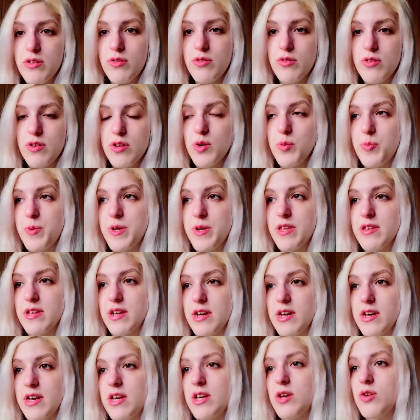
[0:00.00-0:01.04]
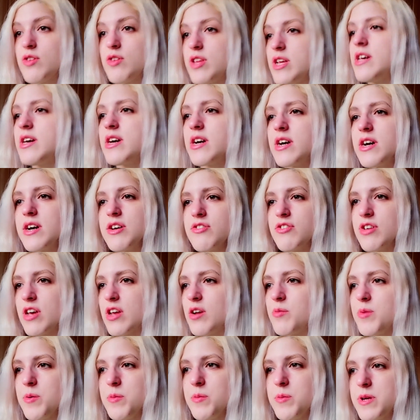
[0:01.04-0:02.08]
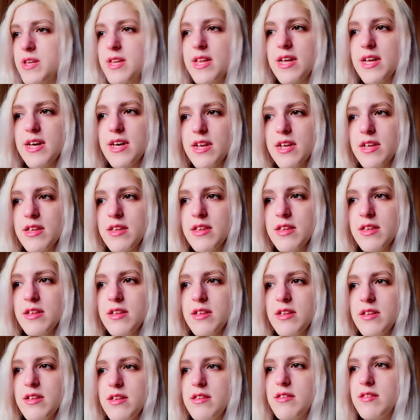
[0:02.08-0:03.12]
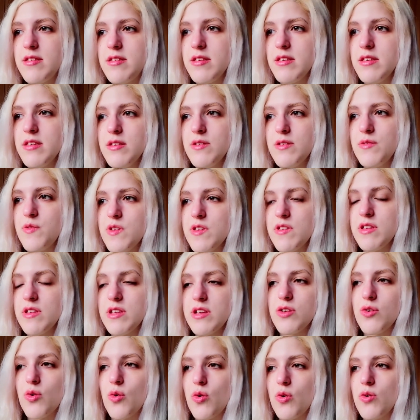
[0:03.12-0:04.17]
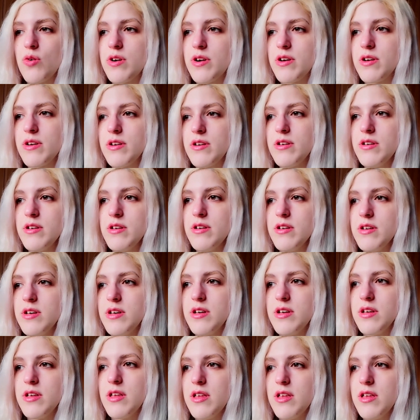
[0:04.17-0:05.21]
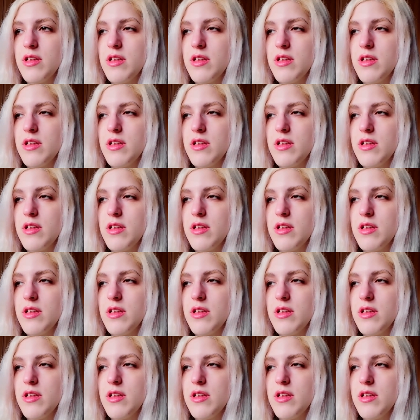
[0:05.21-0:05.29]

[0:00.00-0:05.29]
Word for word: Portanto, eu pensei, eu tenho que arranjar uma maneira de fazer com que